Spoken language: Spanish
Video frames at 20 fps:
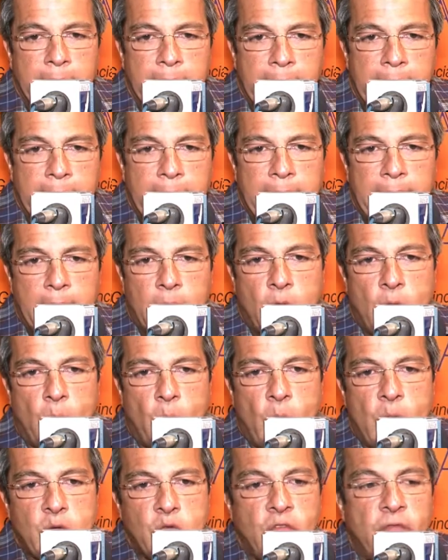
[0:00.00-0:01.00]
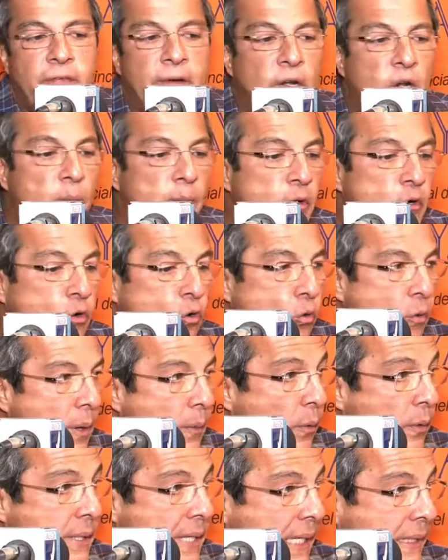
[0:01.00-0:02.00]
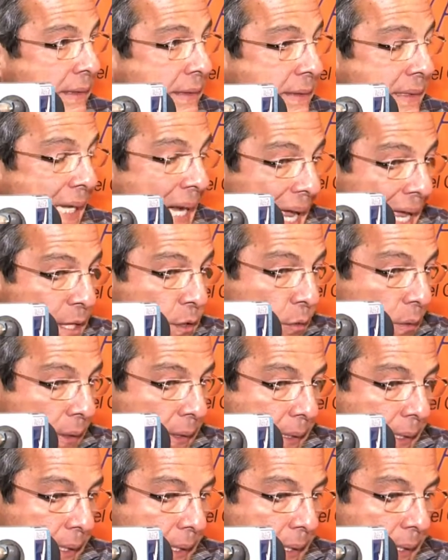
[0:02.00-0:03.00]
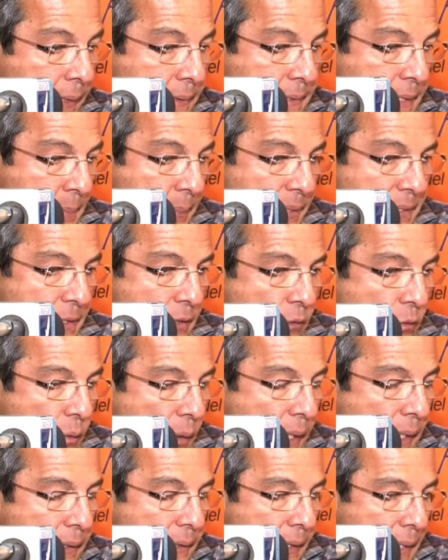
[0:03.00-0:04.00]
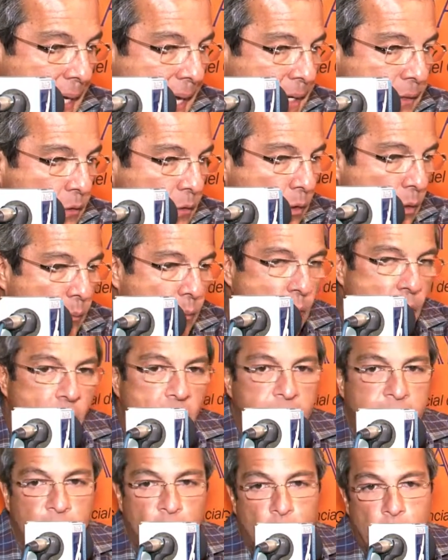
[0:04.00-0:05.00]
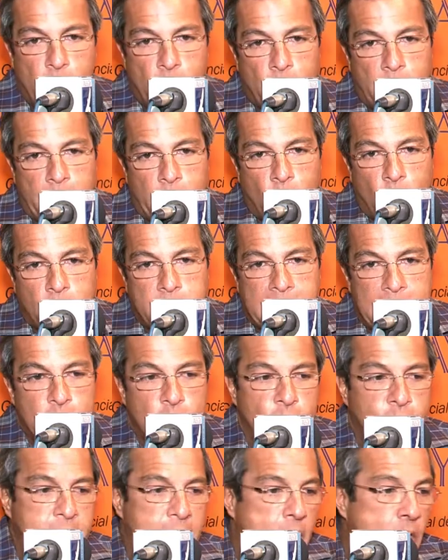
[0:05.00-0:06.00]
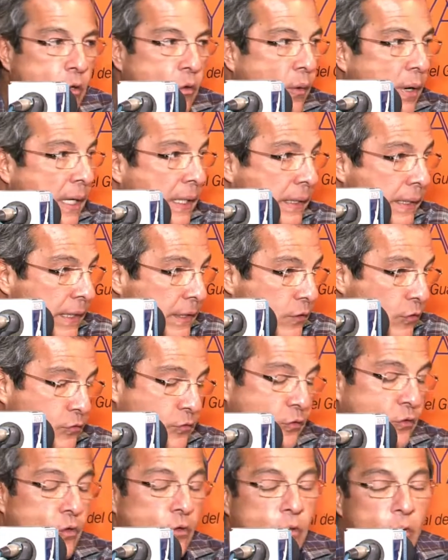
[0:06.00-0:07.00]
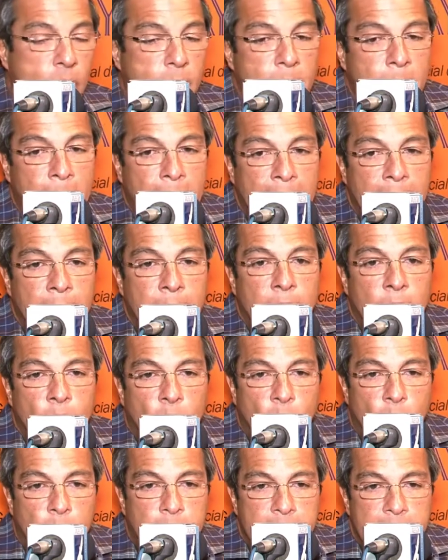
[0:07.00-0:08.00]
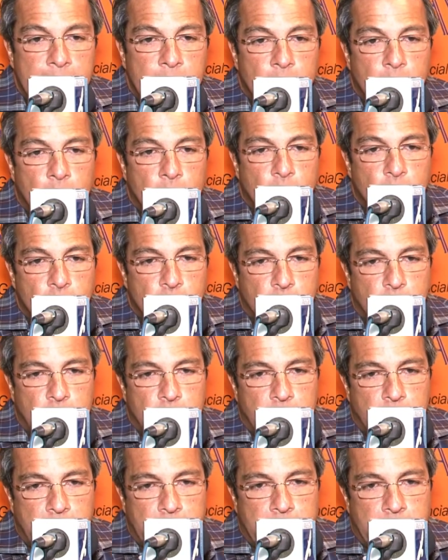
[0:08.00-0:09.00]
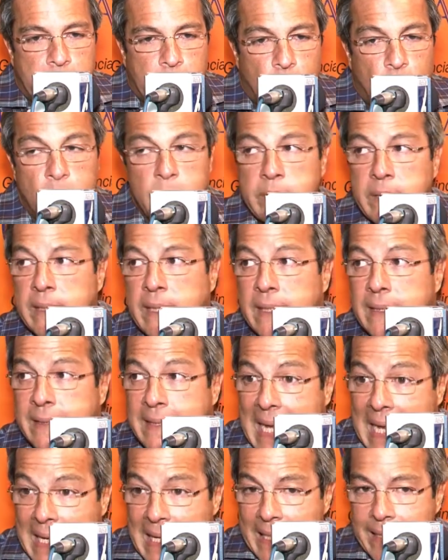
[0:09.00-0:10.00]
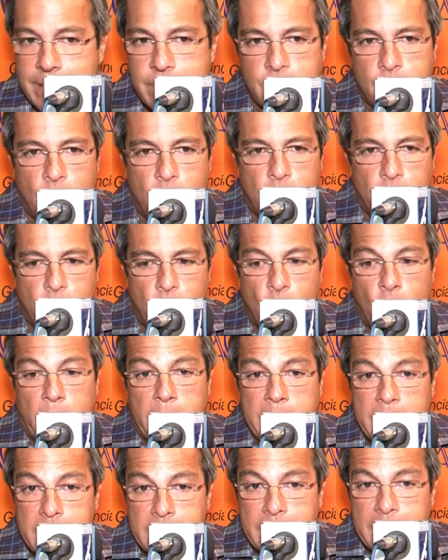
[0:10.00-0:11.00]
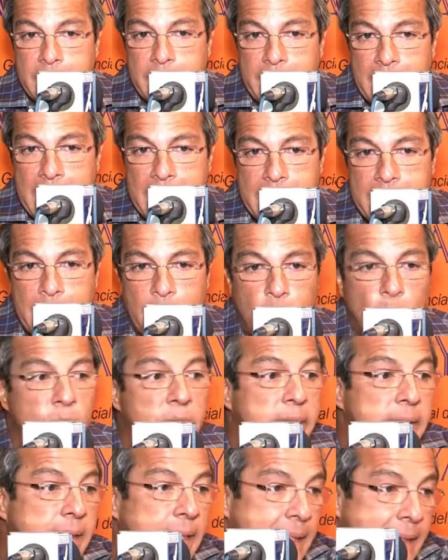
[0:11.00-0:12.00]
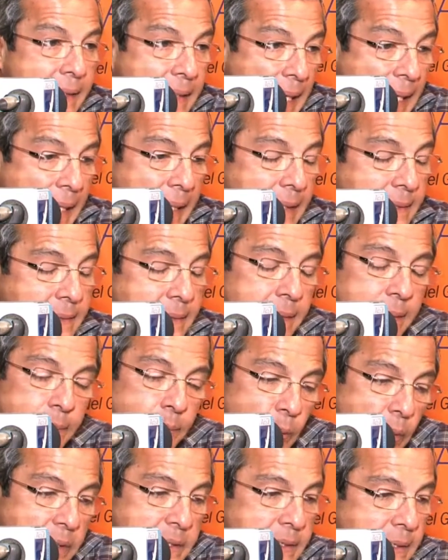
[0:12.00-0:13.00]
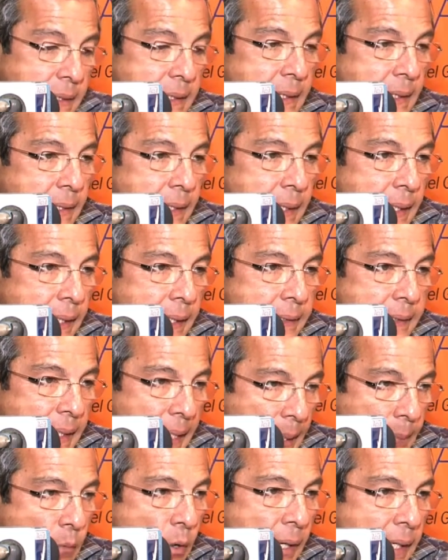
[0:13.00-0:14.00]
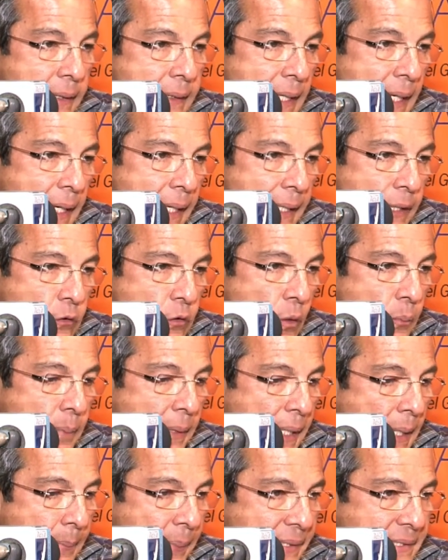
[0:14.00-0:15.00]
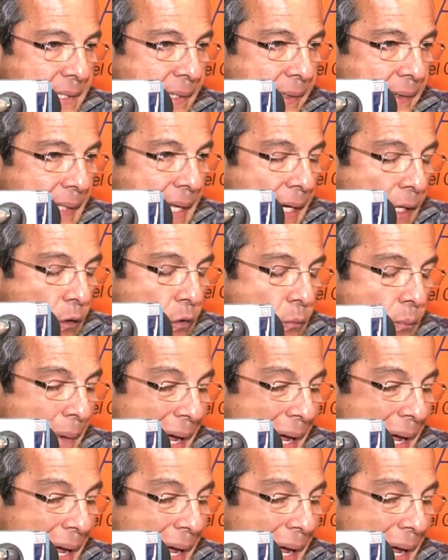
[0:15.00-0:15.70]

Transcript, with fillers: eh, como es un fenómeno nuevo y extraño el que se presentó en este año, como es un fenómeno que no está asociado con el niño, sino con, vientos eh, continentales, con corrientes de aire continentales, eh, pues tenemos que estar listos para presentarnos